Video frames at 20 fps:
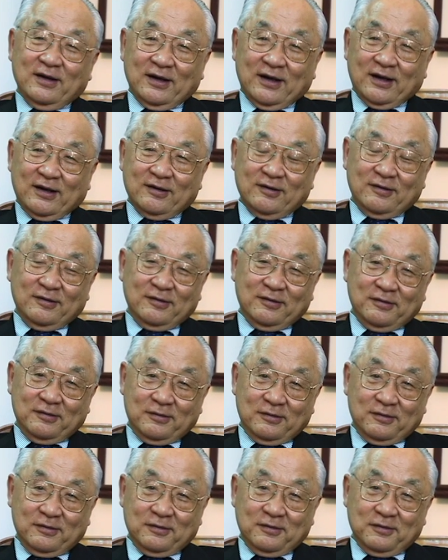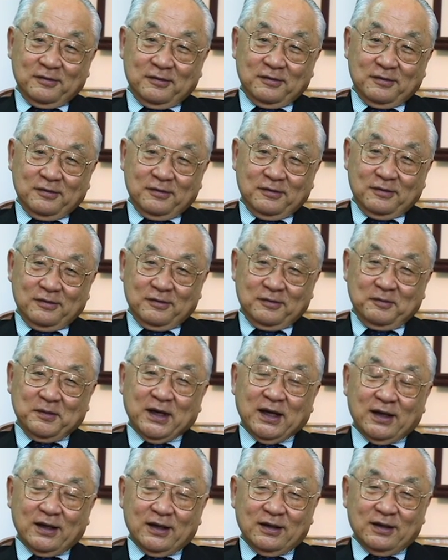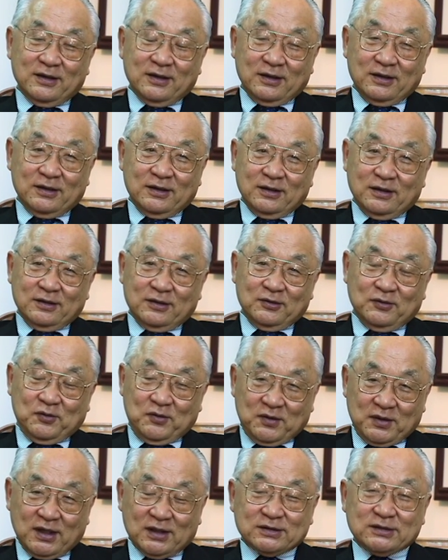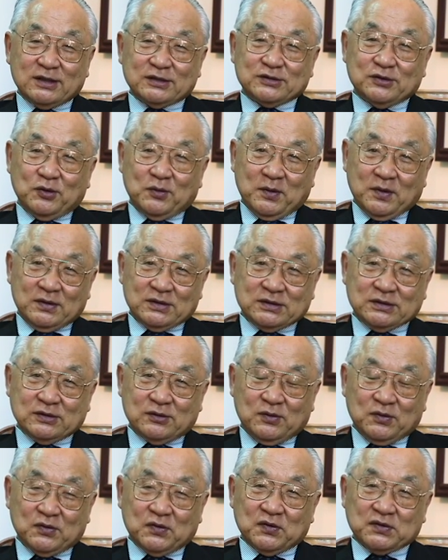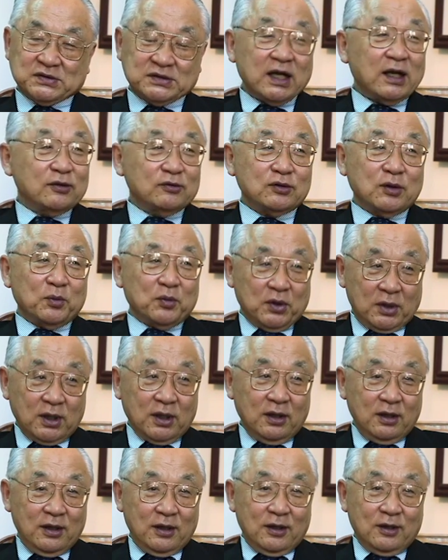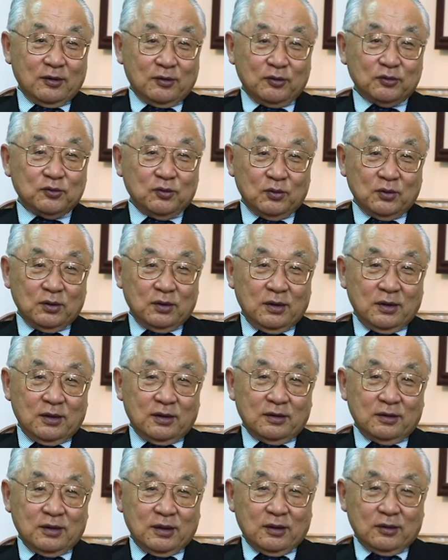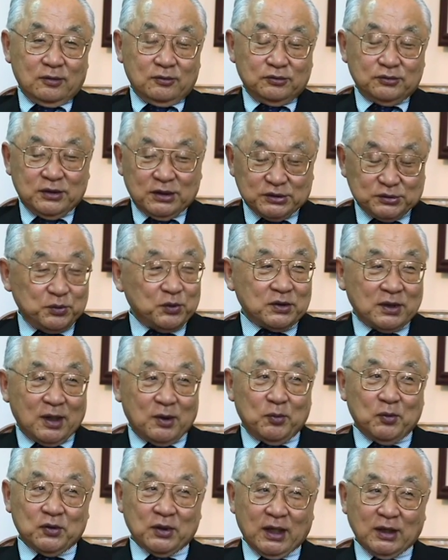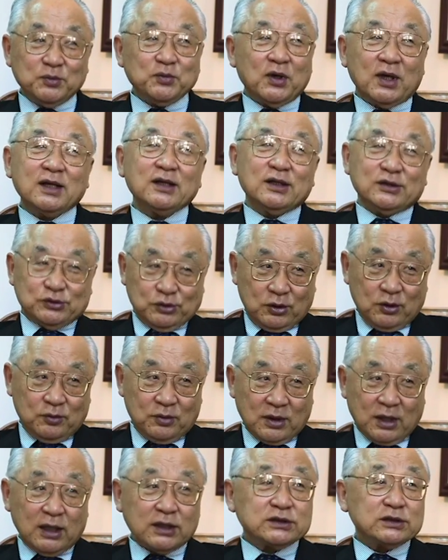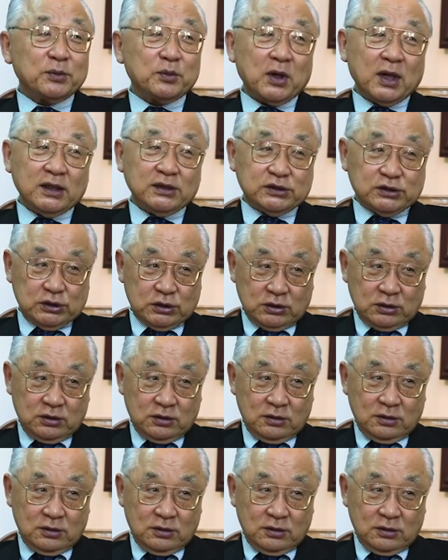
あのー、まあどうにかして仕事したい言うてもね今度売ってしもったらもう何もないでしょ会社もないし